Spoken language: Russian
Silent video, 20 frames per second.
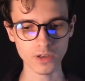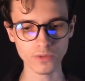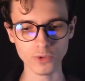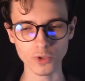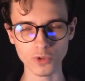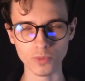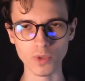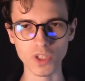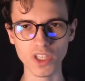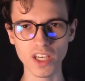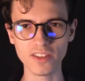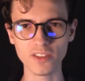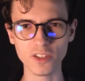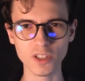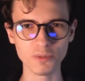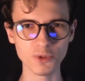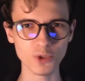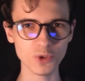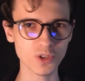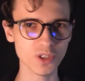Вот, меня это
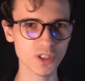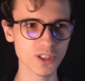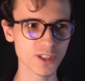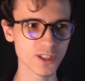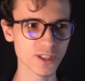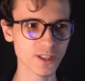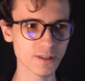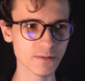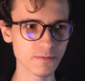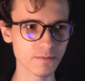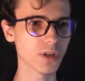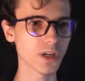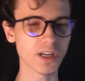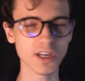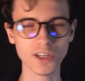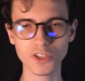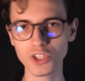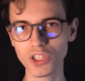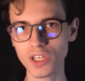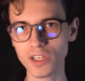немного
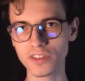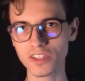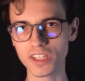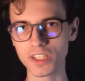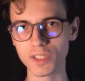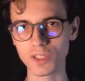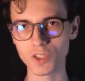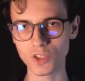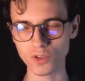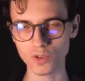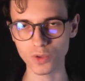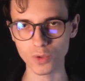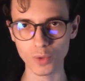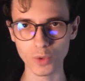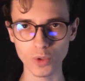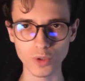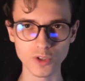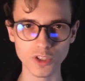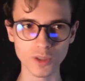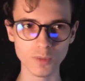огорчает, конечно,
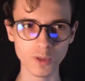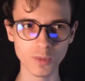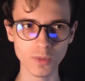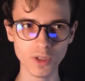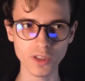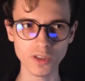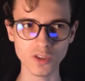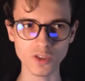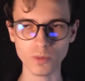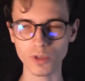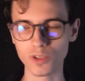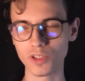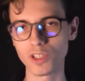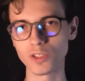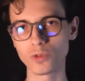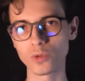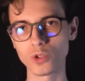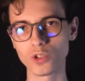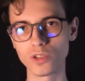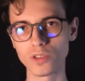но тем не менее
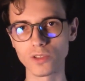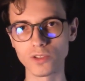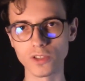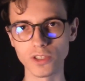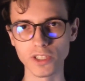смотреть очень